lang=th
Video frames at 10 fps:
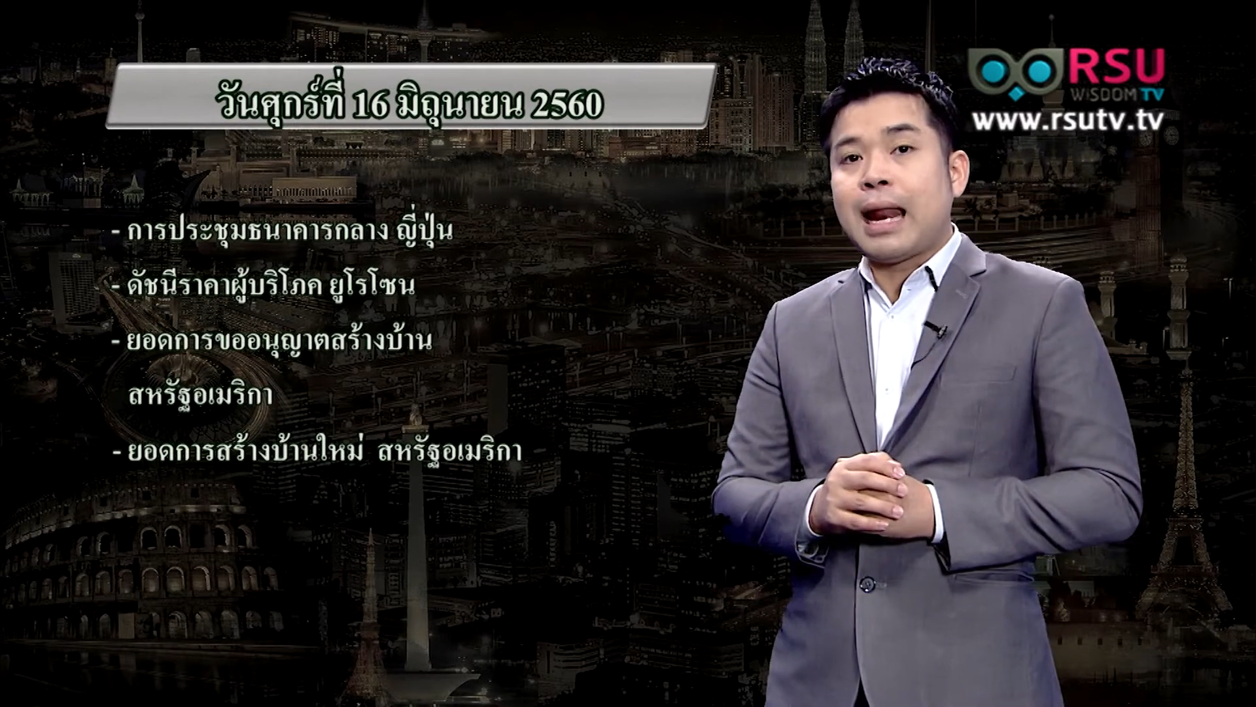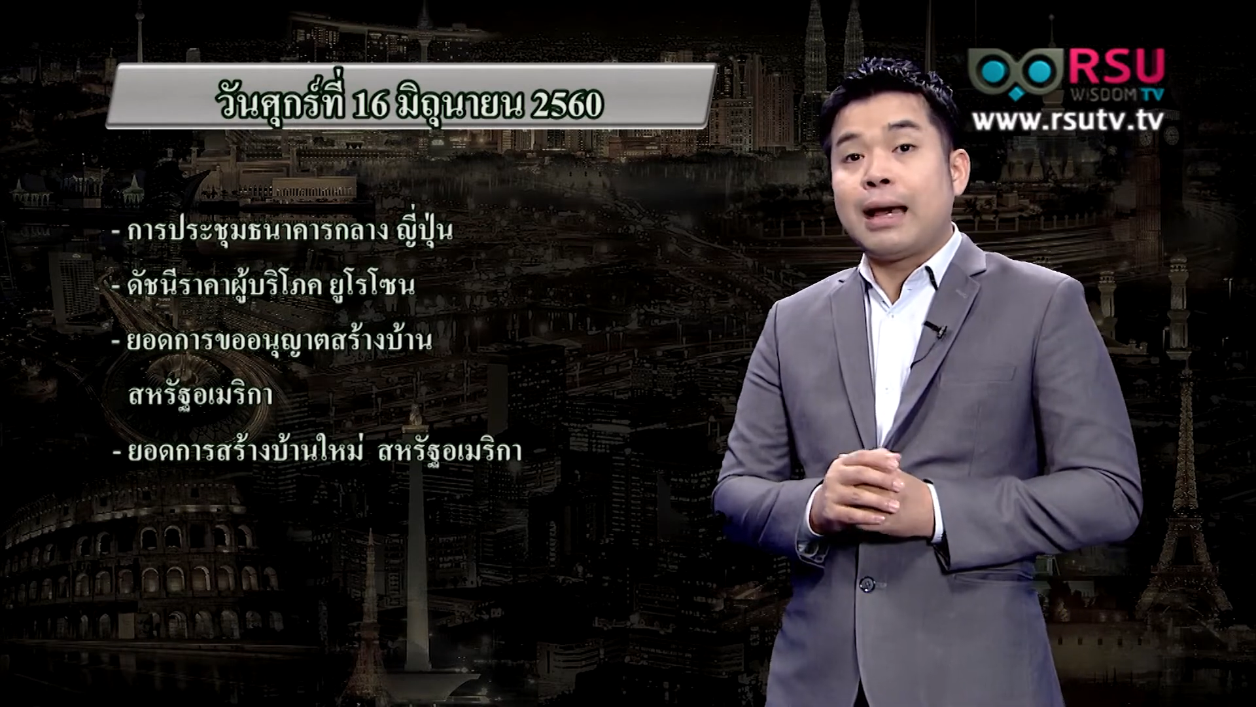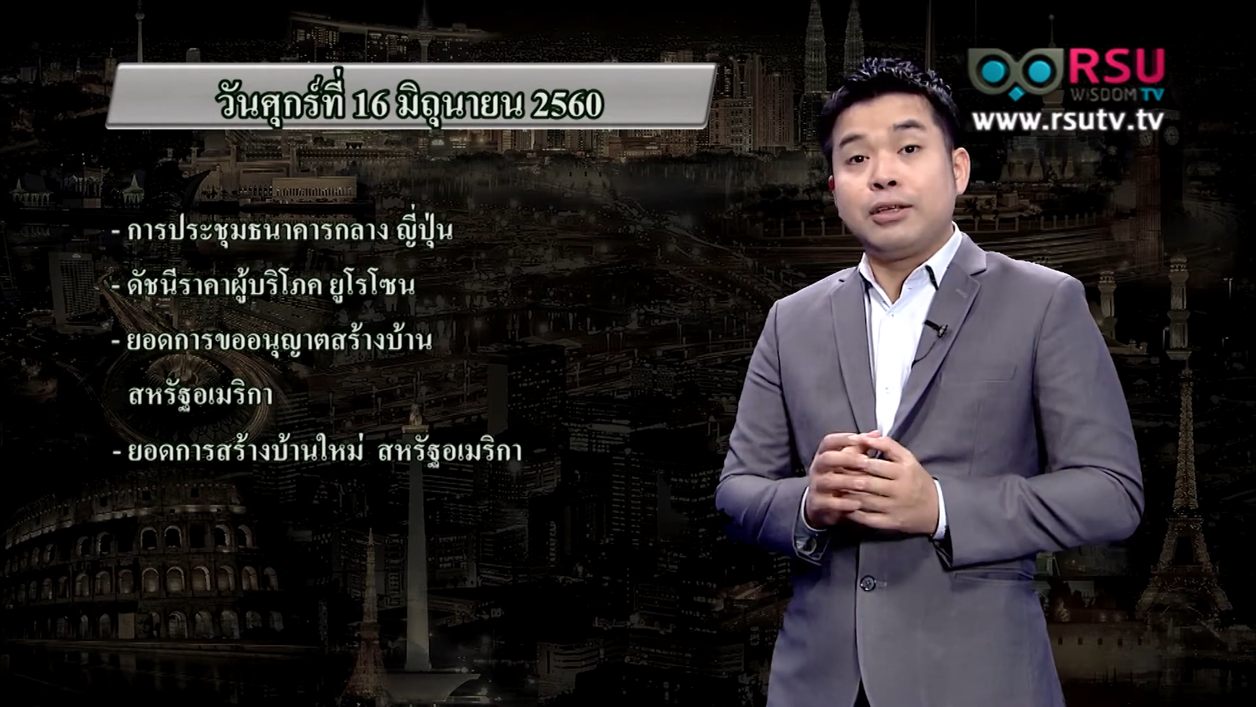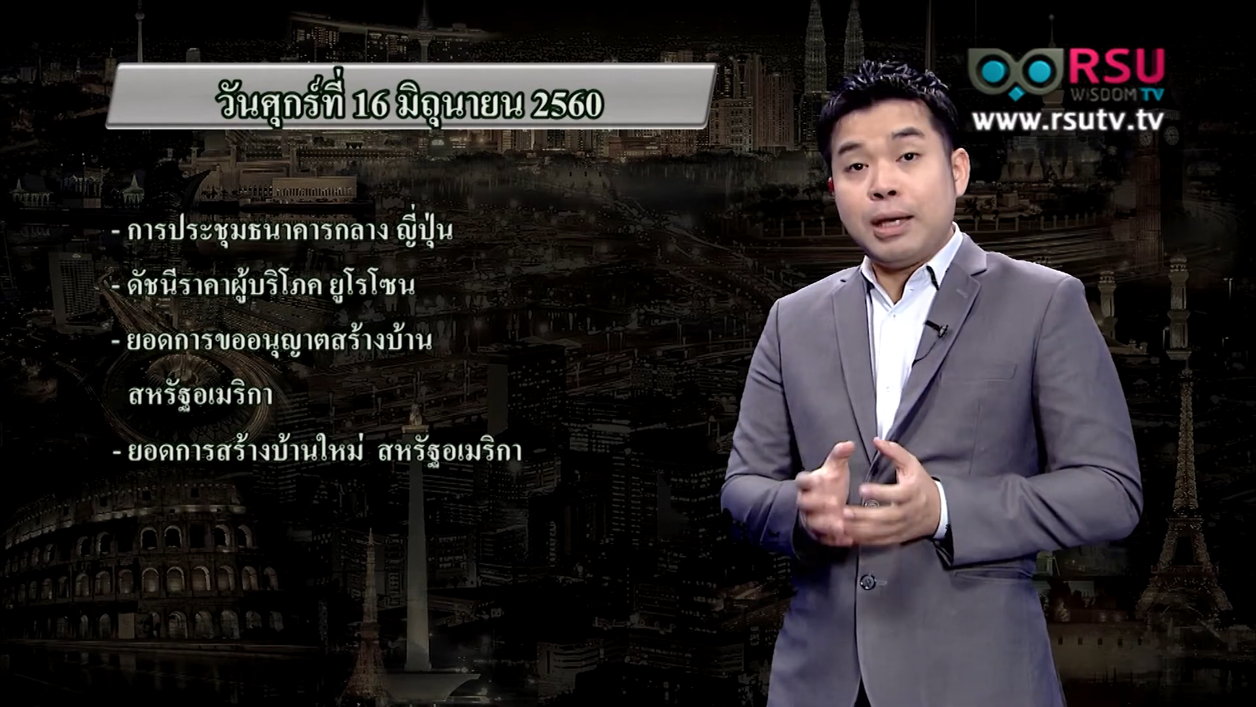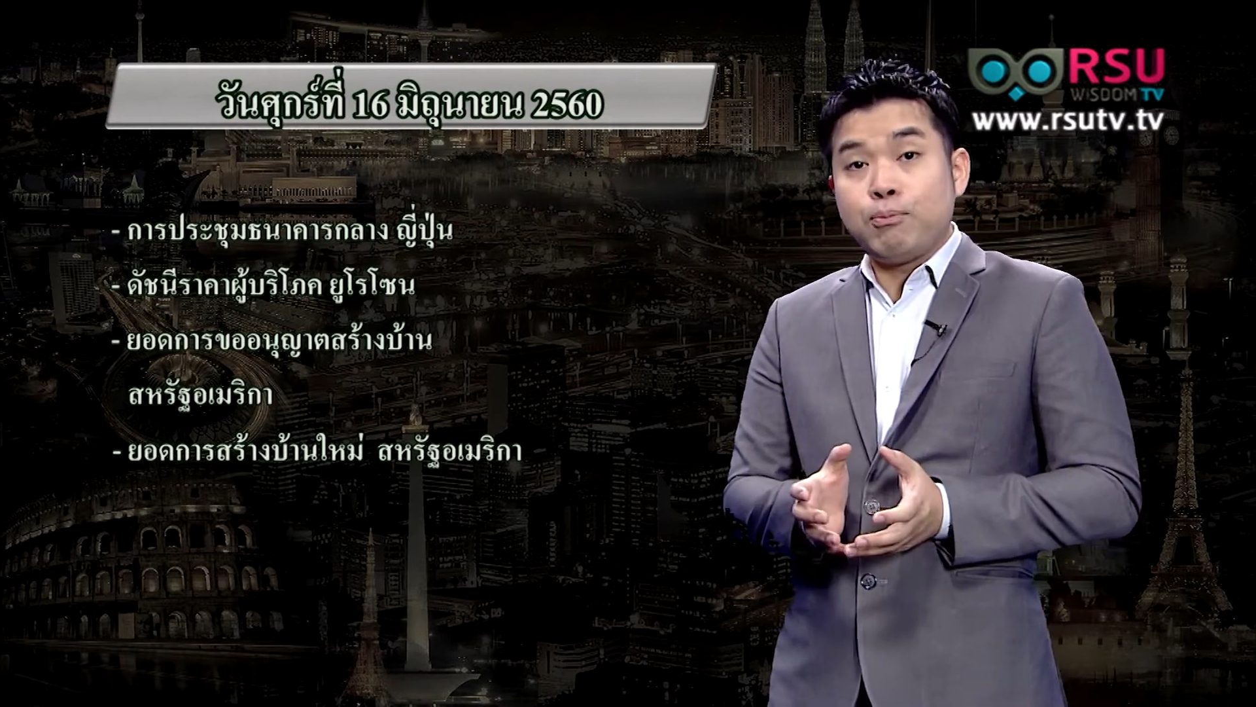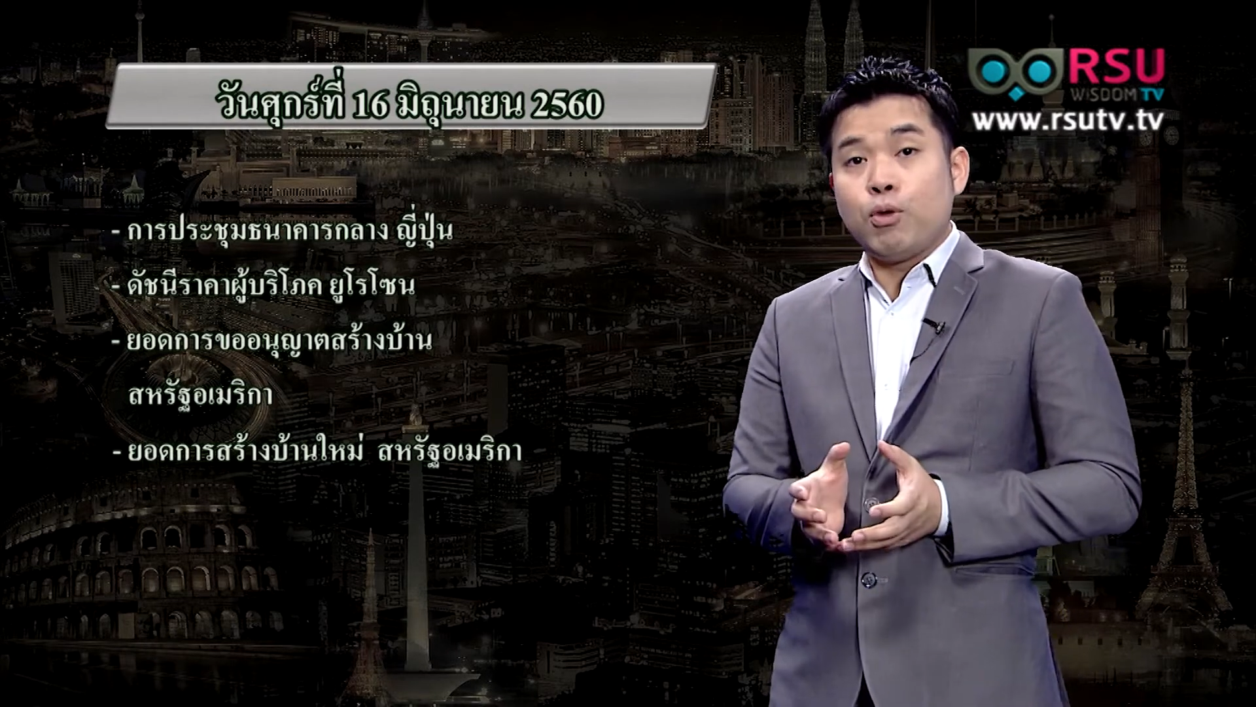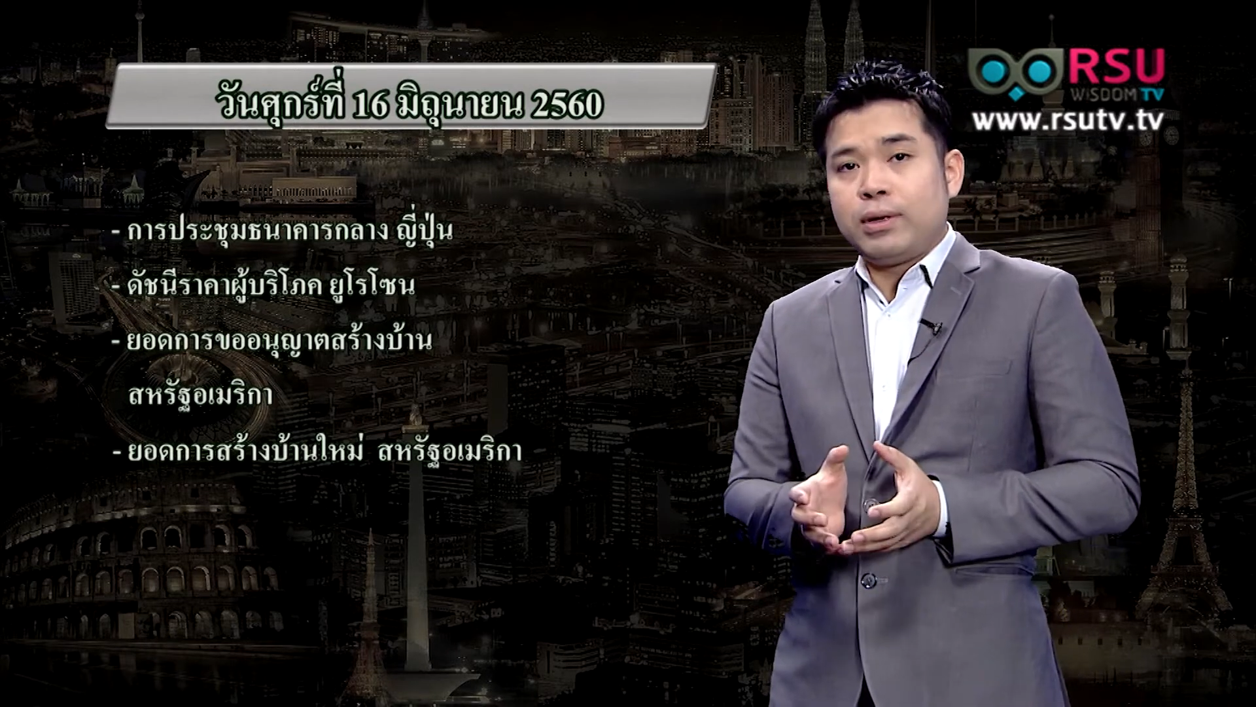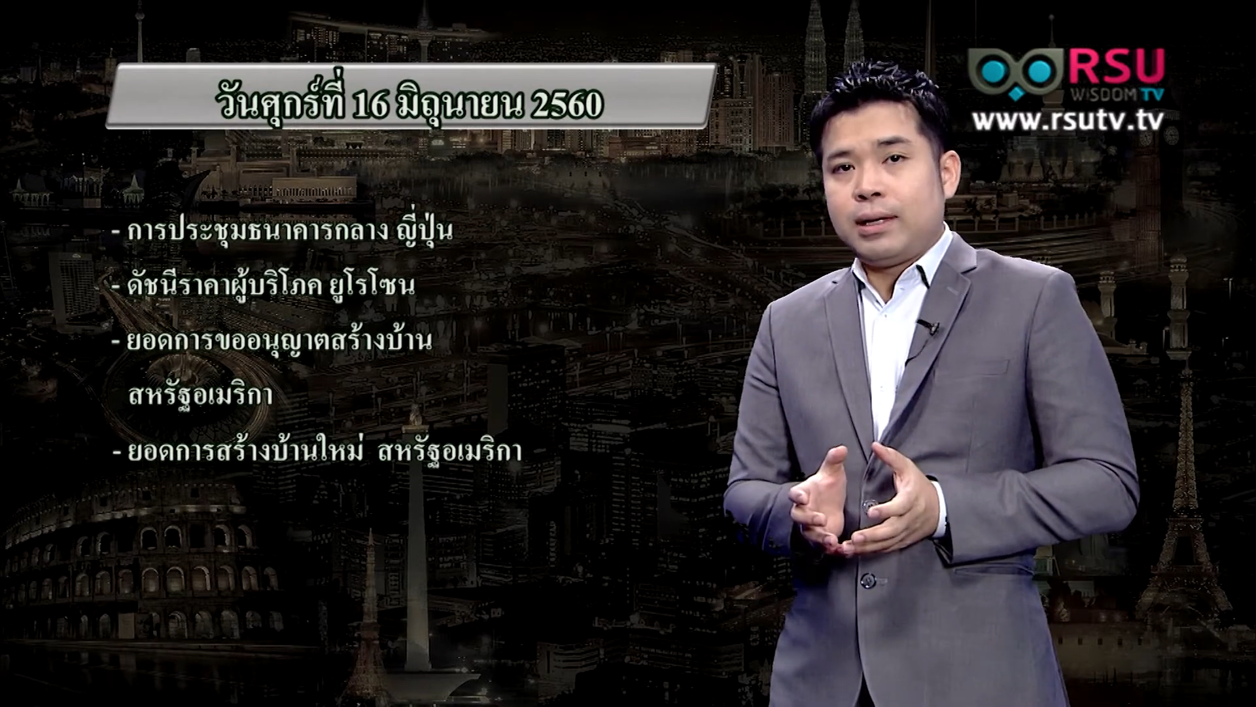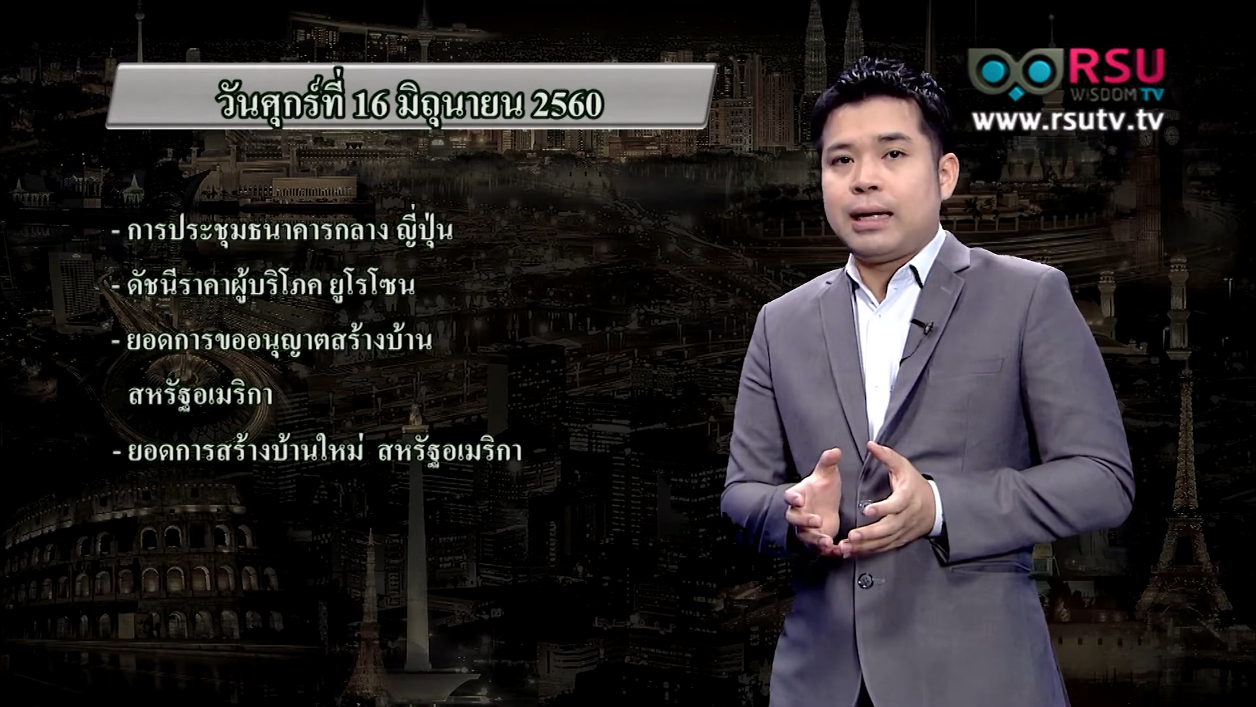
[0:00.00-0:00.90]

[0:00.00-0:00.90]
กลางญี่ปุ่น